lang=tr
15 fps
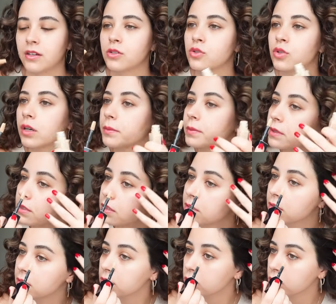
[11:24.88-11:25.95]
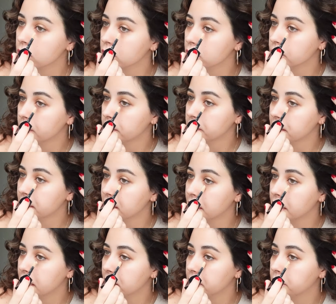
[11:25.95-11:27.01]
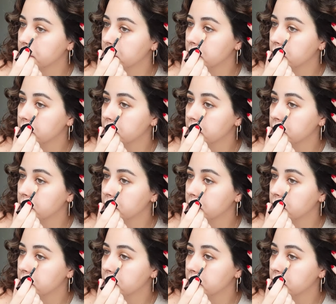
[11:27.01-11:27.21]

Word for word: Şu kapatıcısını şu gözüme bir deneyeyim.